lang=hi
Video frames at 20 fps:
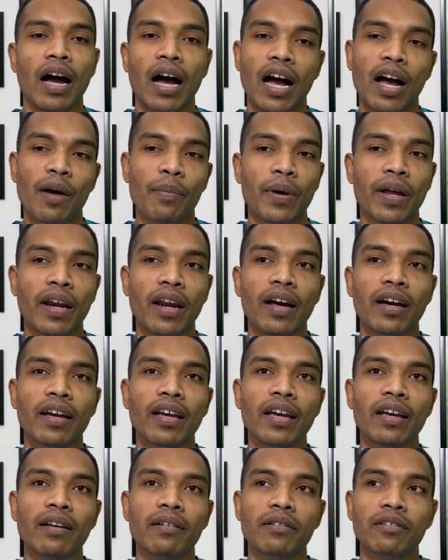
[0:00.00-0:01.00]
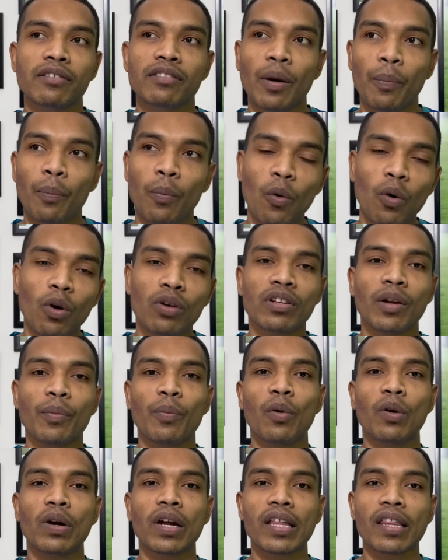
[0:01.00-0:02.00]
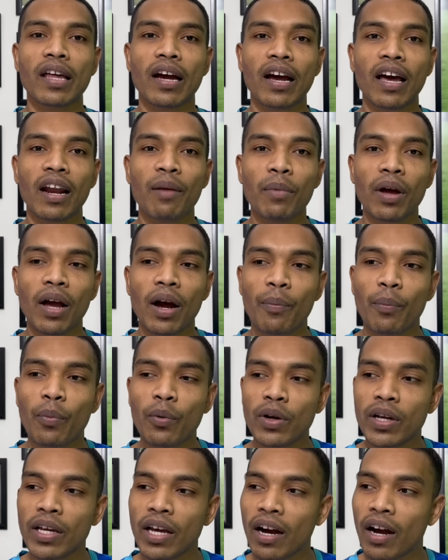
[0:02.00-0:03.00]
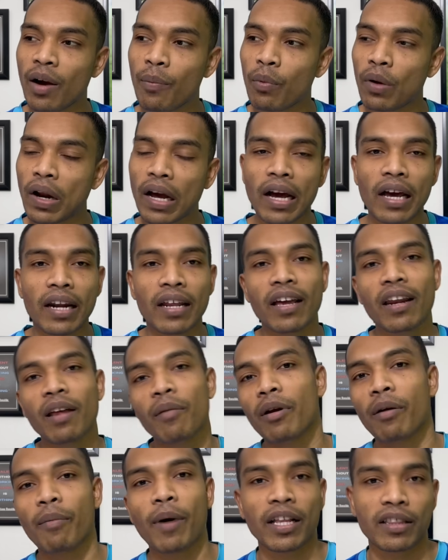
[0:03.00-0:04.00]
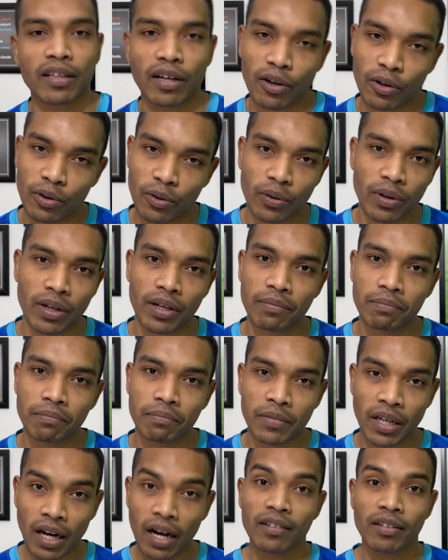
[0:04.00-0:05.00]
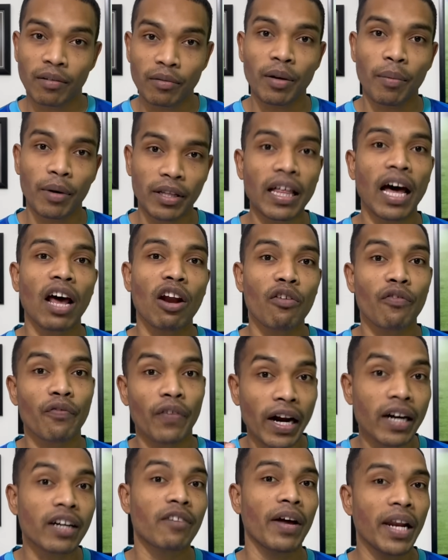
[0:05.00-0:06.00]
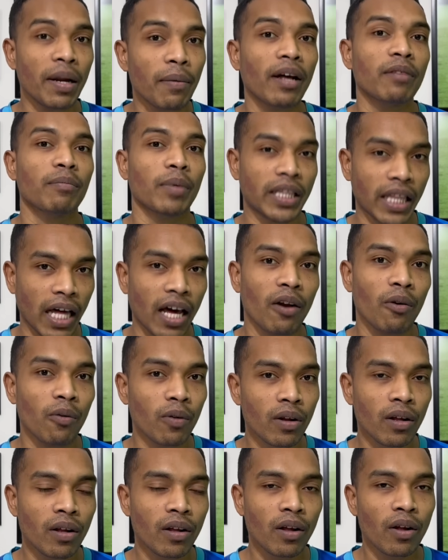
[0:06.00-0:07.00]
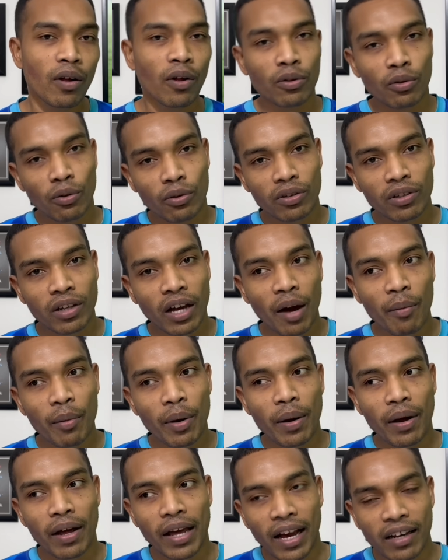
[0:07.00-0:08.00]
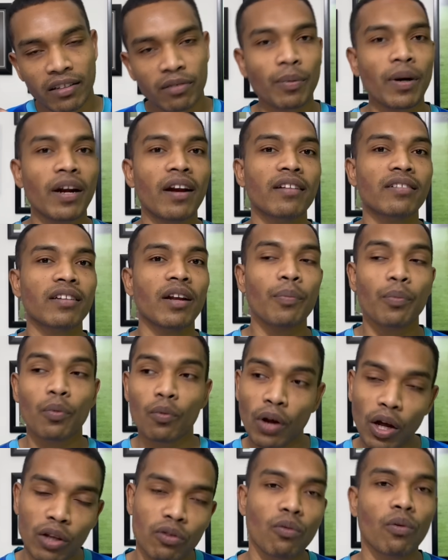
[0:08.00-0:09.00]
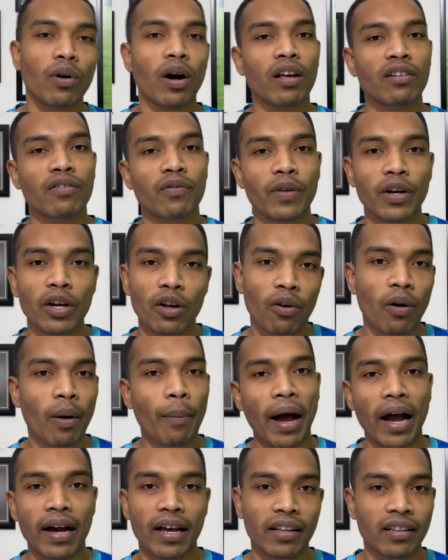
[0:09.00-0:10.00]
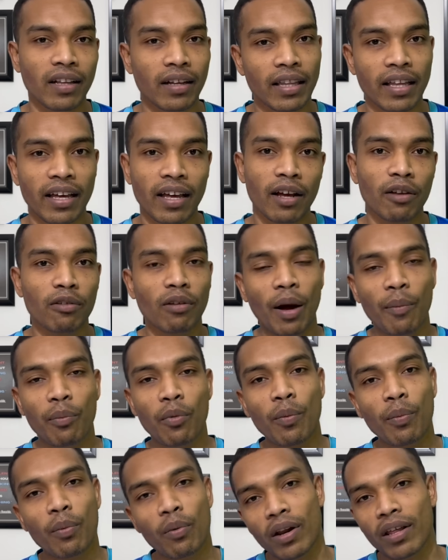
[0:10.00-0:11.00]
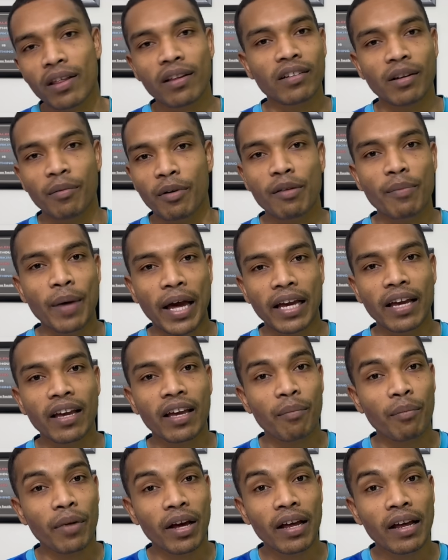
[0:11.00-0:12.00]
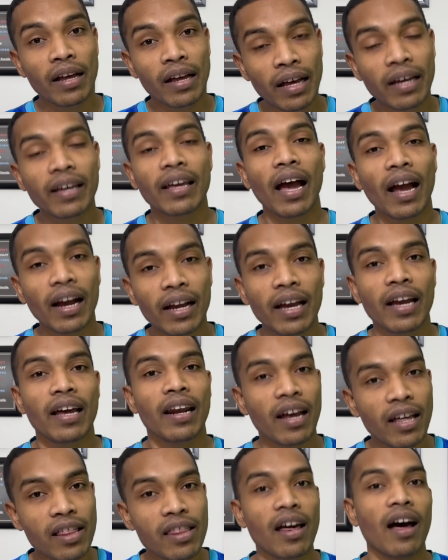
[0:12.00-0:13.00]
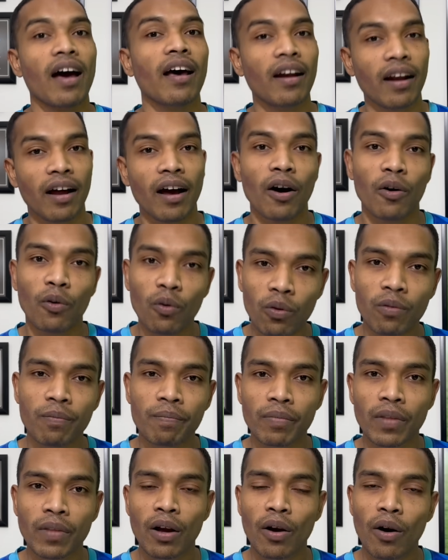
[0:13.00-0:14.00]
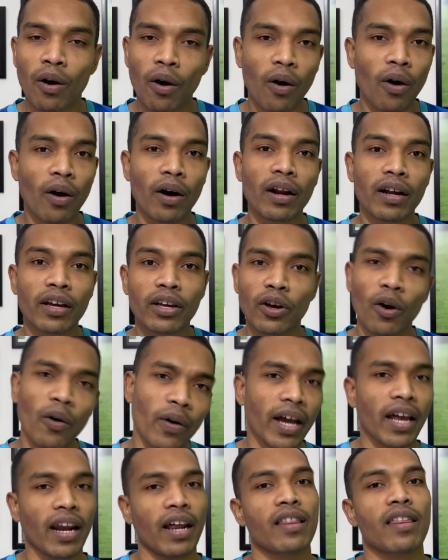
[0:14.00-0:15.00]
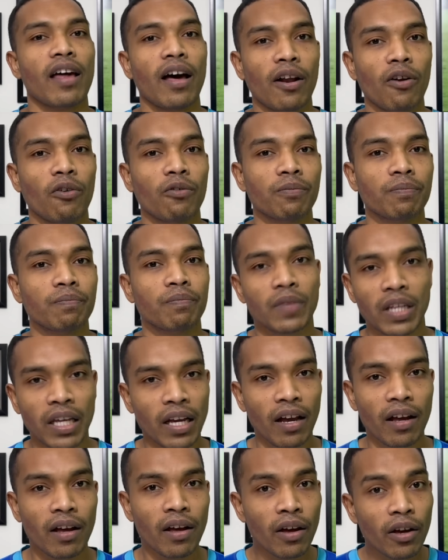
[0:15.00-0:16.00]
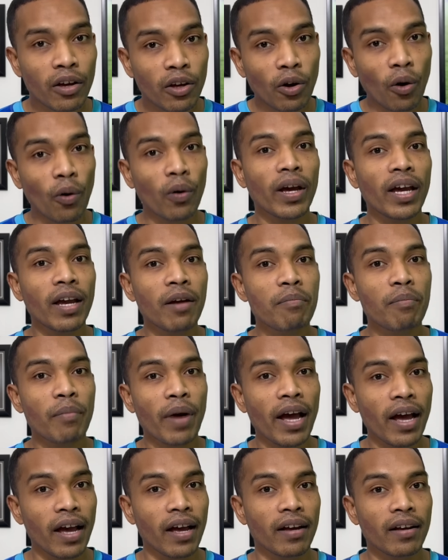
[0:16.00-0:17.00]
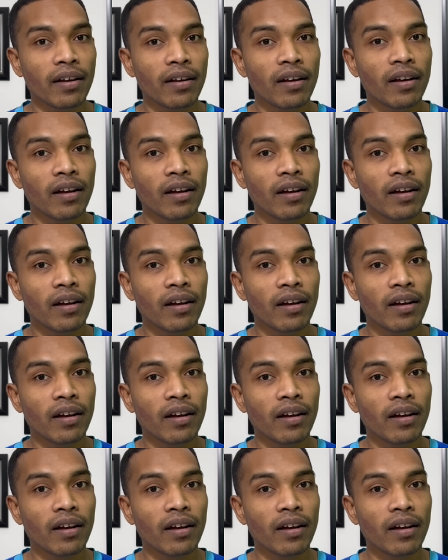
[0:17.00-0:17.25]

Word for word: आप है ना कि सपोर्ट सपोर्ट के चक्कर में अपुया का पूरा करियर ही बर्बाद कर दोगे ये कसम से बता रहा हूँ फैक्ट वाली बात बता रहा हूँ तो उसका मैं एक्सप्लेनेशन पूरा दूंगा इस वीडियो को आप आखिरी तक देखेंगे तो आपको पूरी चीज़ समझ में आएगी कि मैं क्या कहना चाह रहा हूँ और क्यों कहना चाह रहा हूँ ठीक है क्योंकि मैं